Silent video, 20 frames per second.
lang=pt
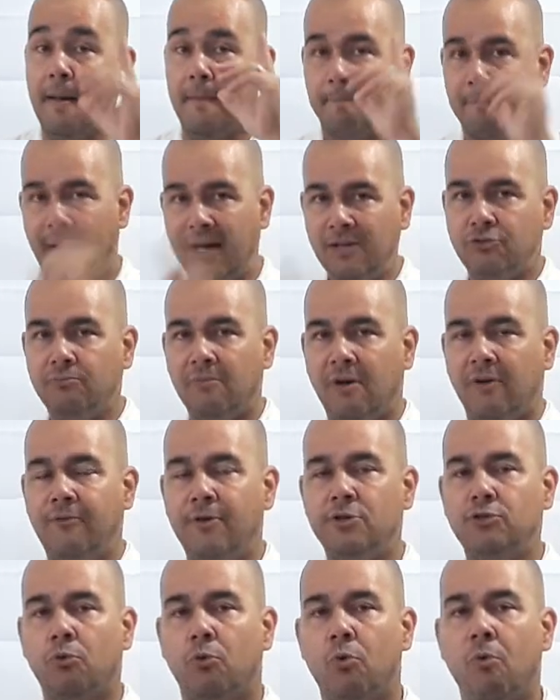Mais uma
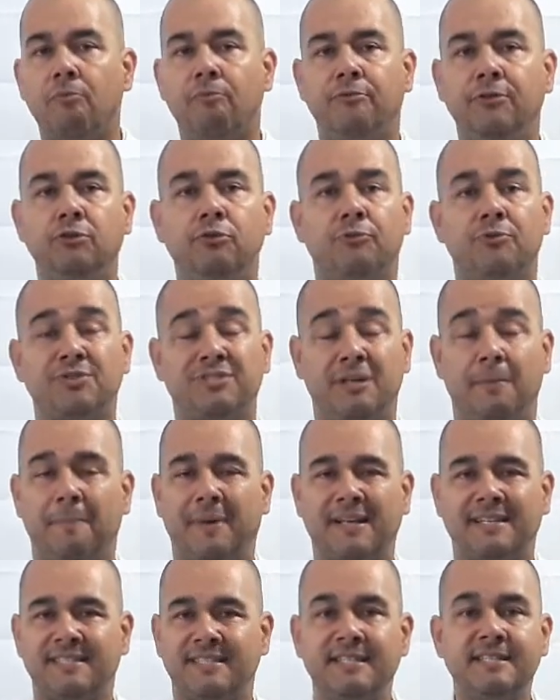vez eu convido você
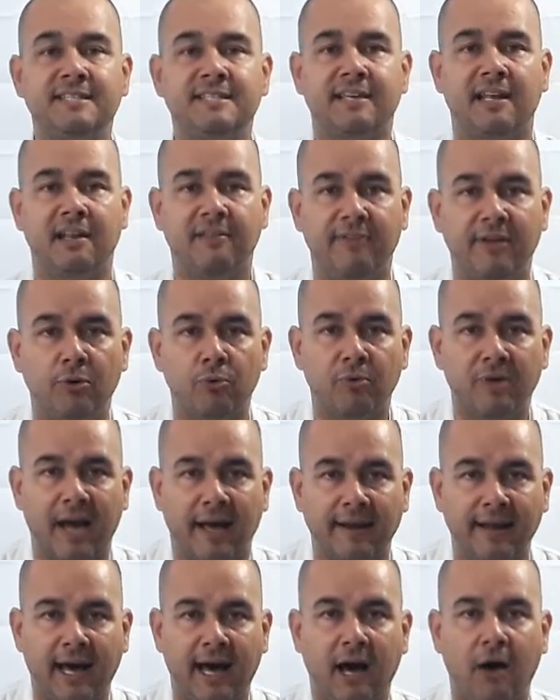para se inscrever no
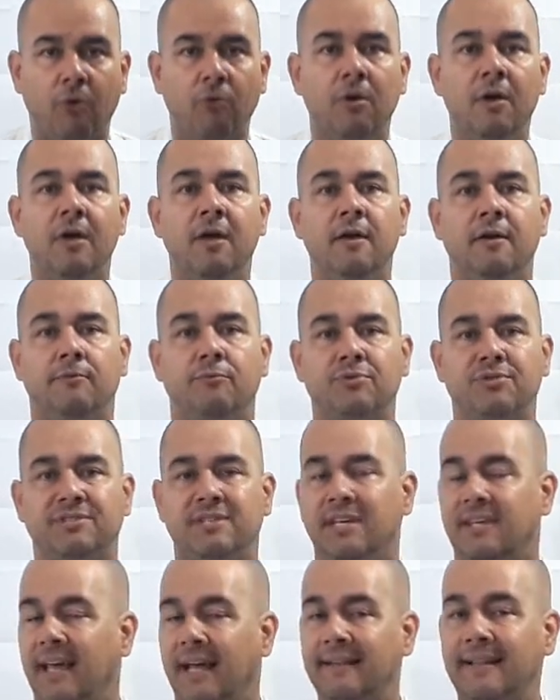canal,
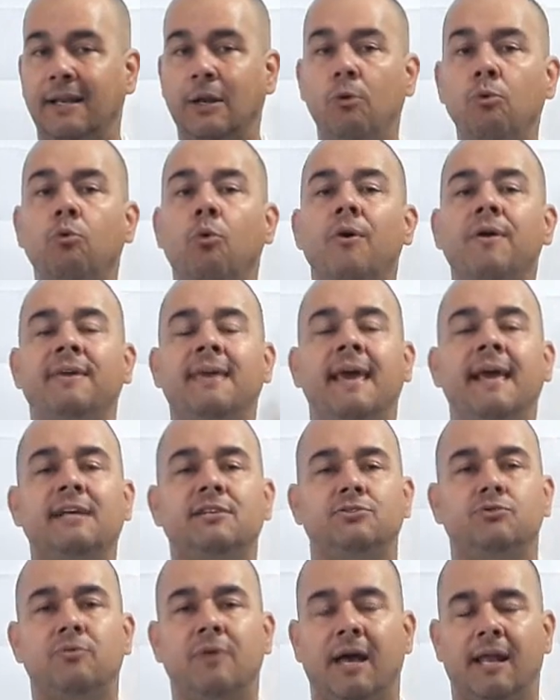você que ainda não
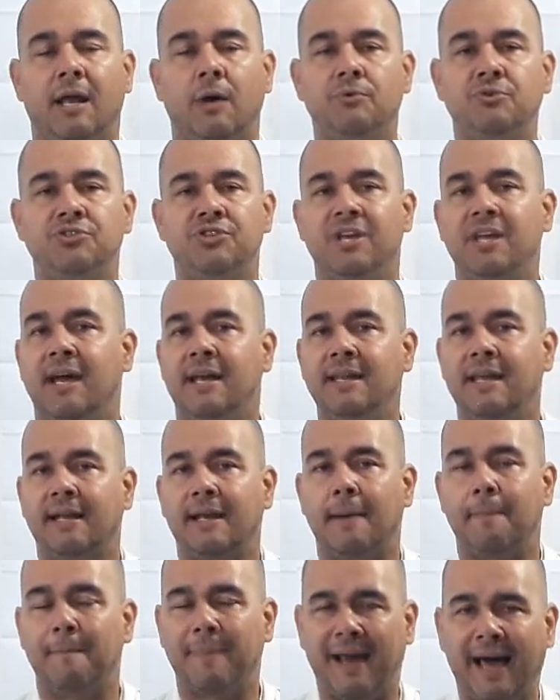conhece o canal Engenharia
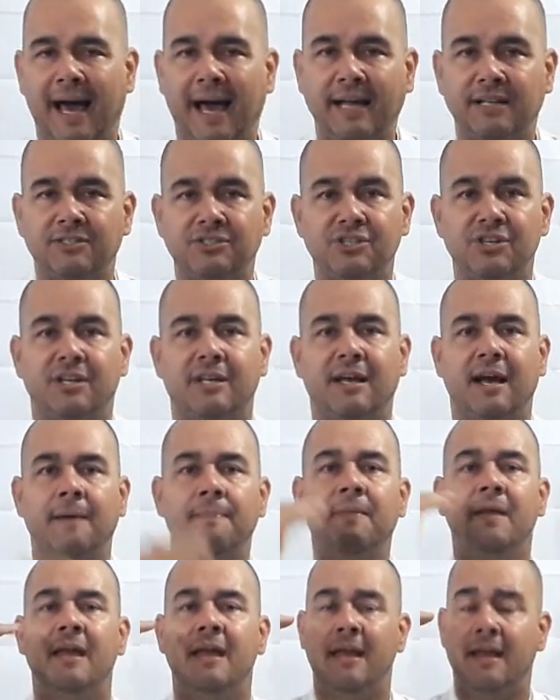na
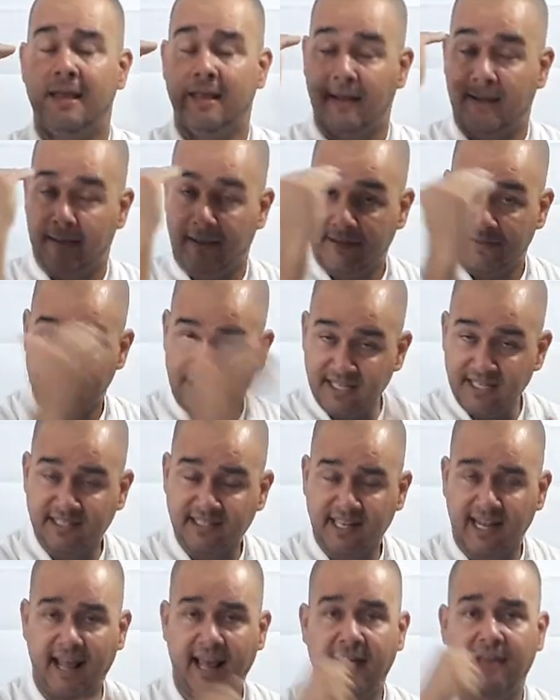Prática, se
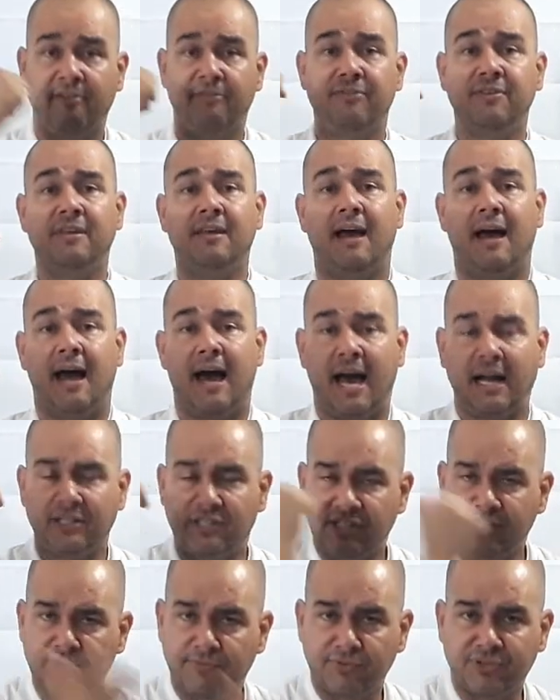inscreve,
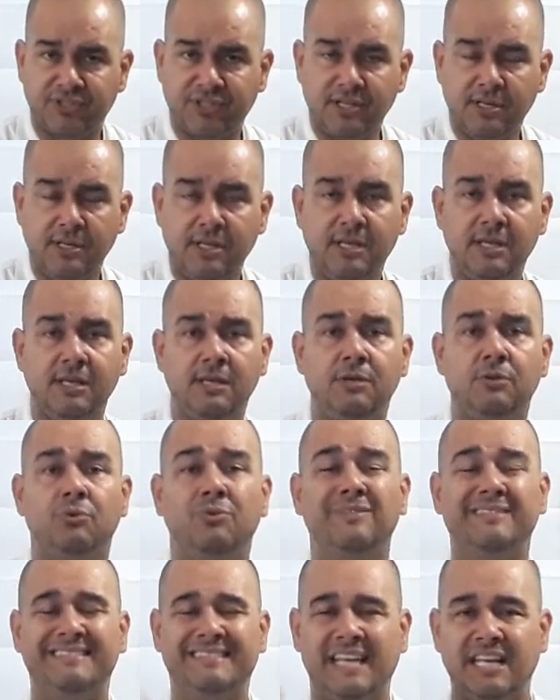ativa o
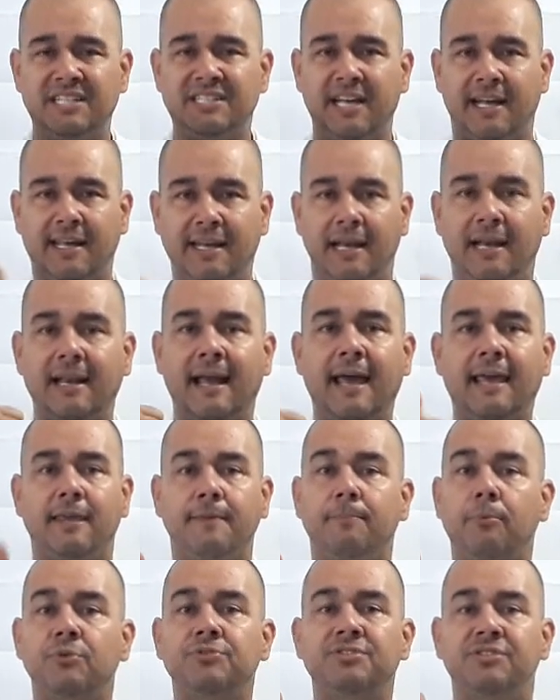sininho, deixa aquele
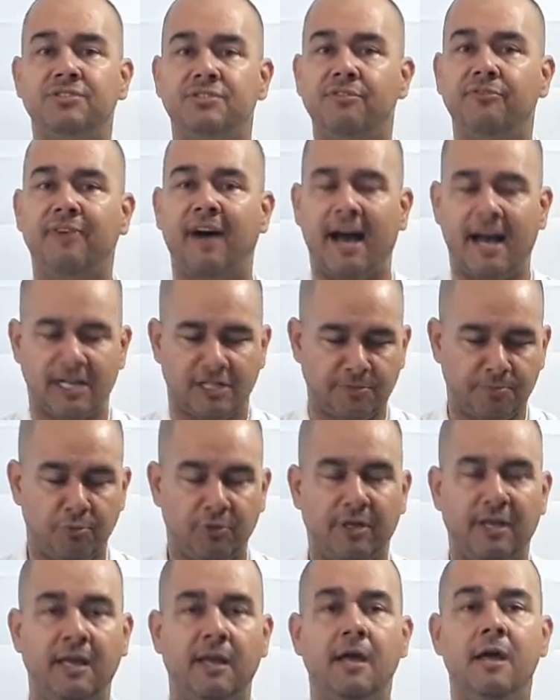like positivaço,
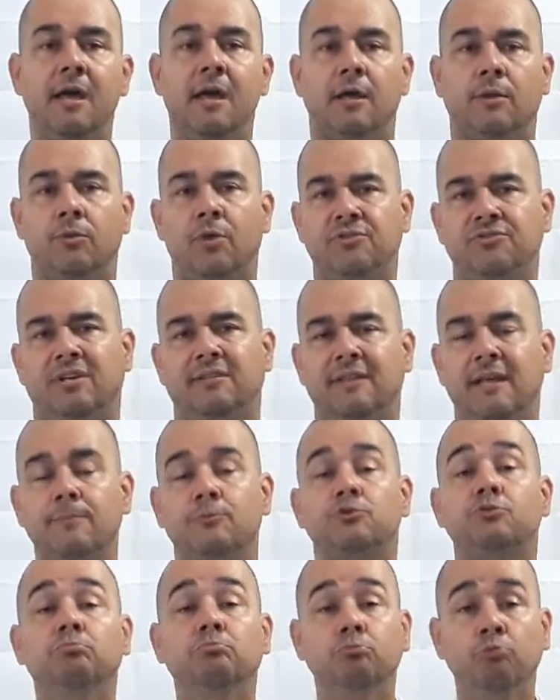porque nós já
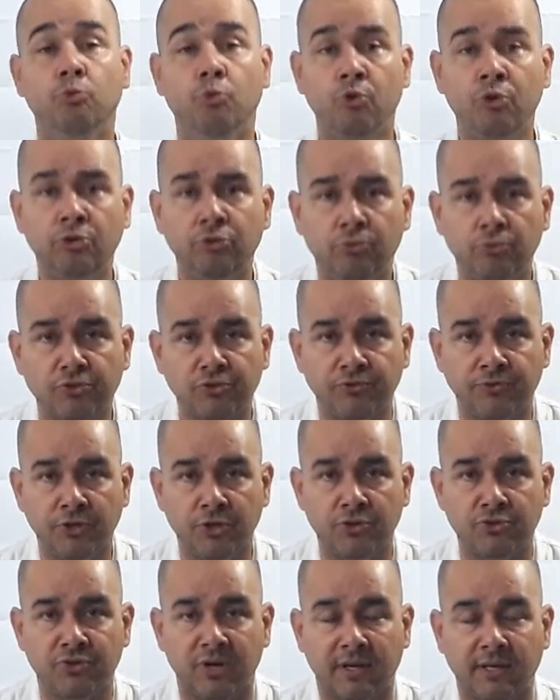temos muitos
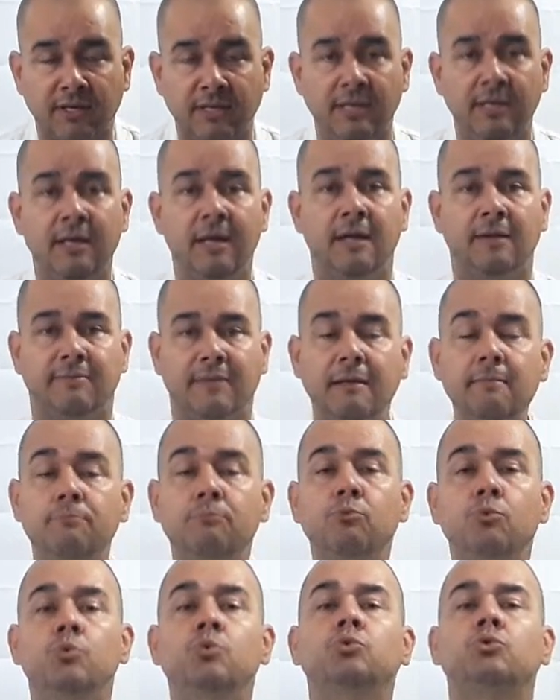vídeos aqui, tem
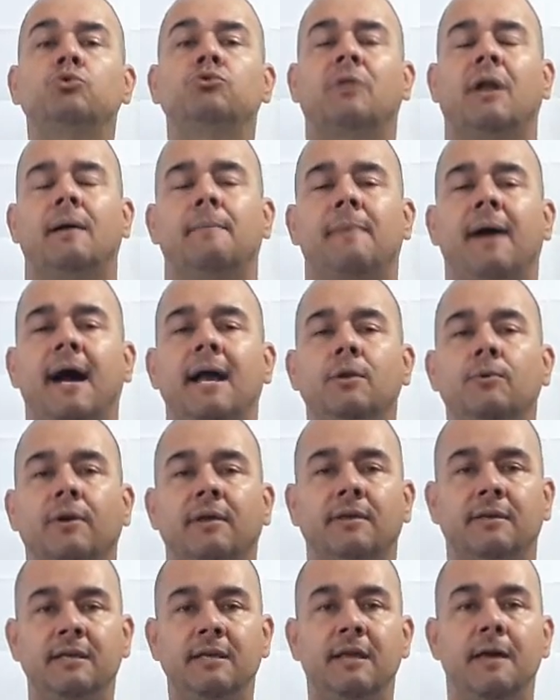muito trabalho
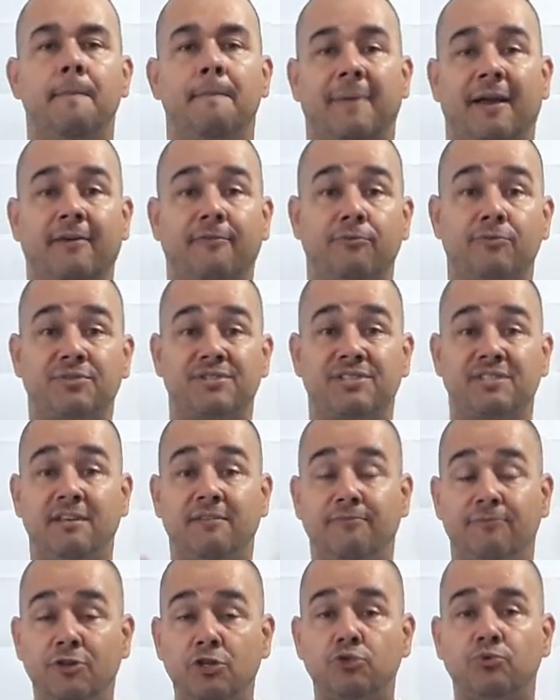aqui para você
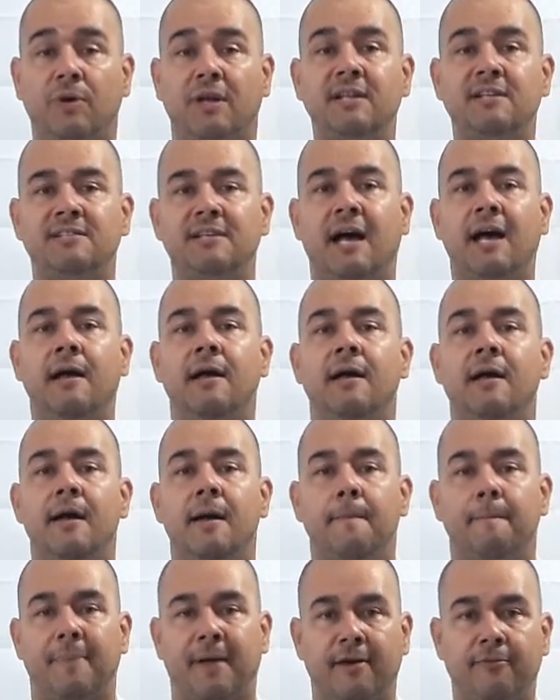visualizar,
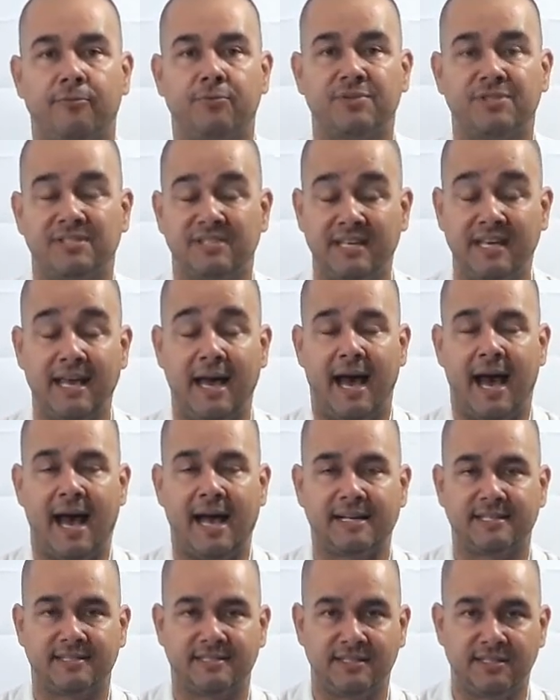para você
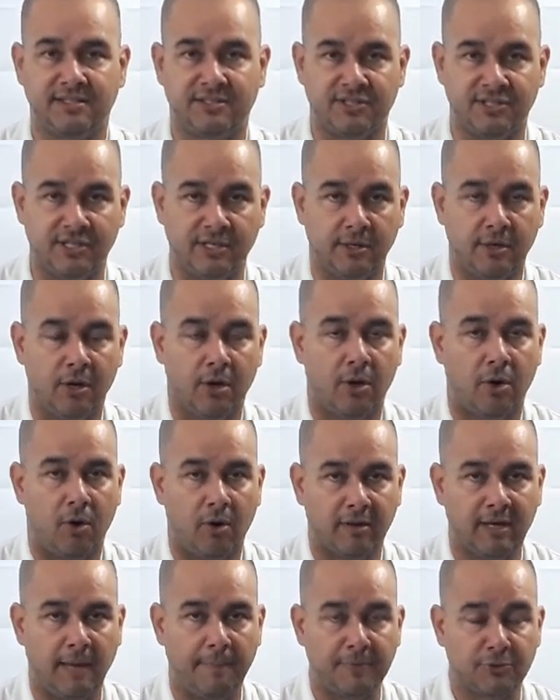assistir.
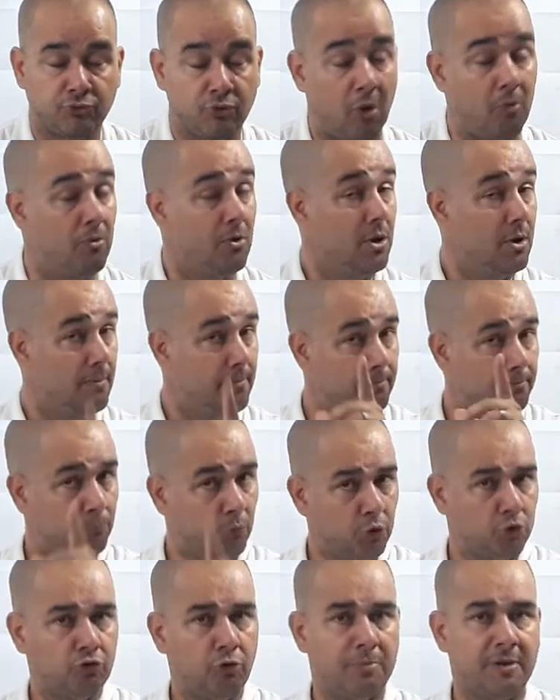Ok, pessoal?
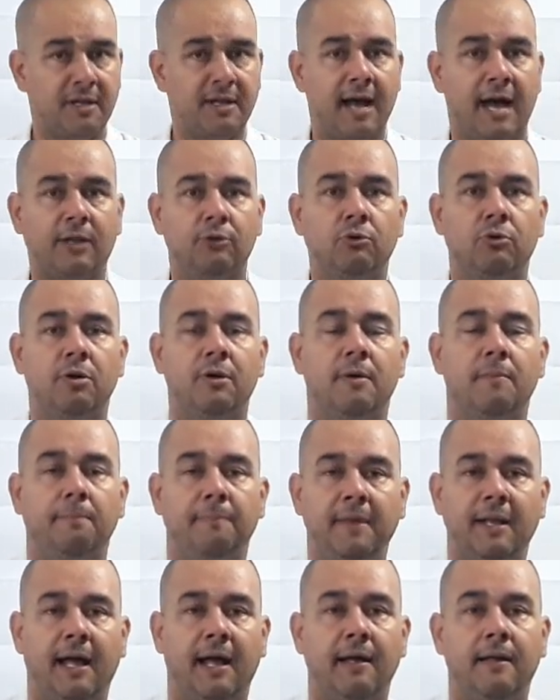Muito obrigado
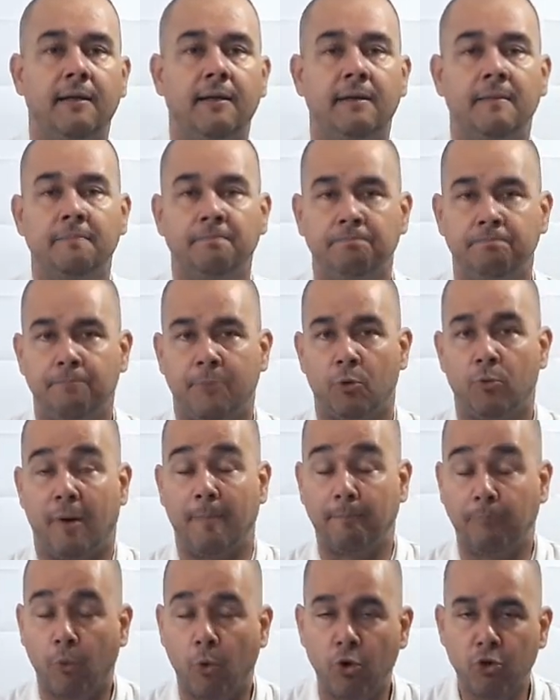pela, pelo
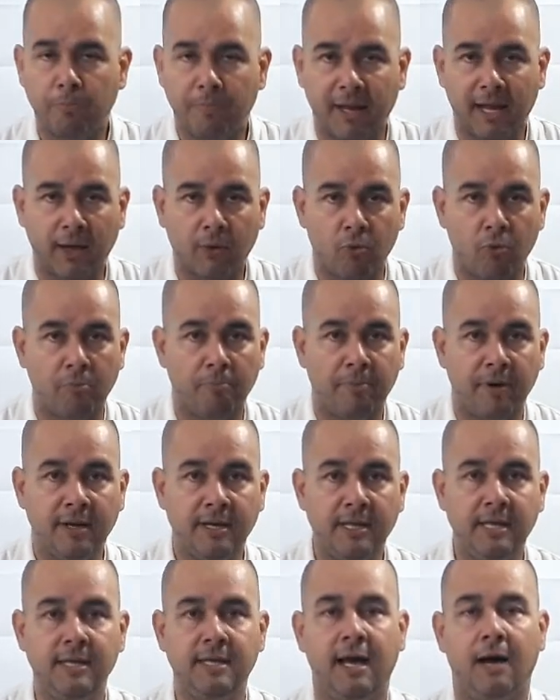apoio, pela
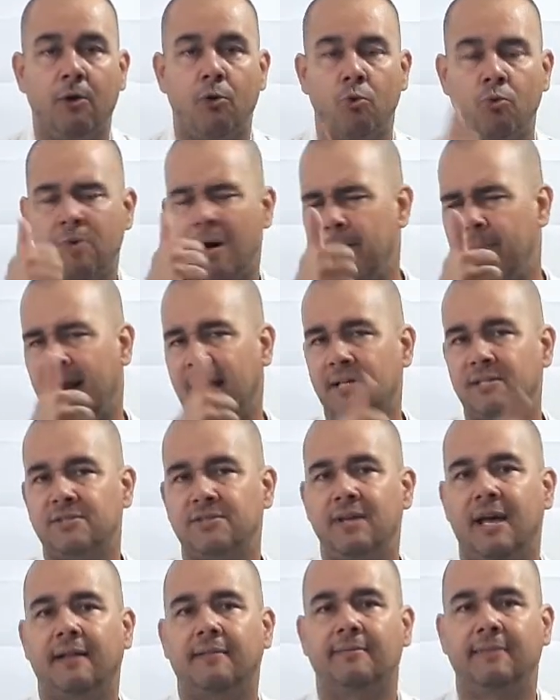companhia. Um
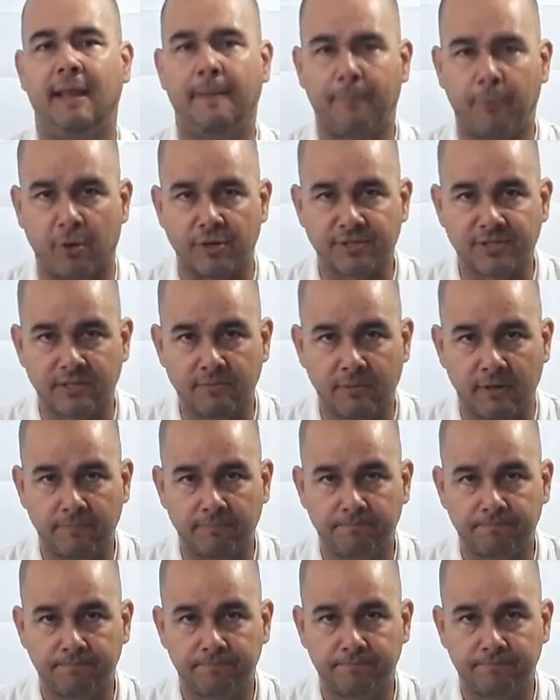abraço e até a próxima!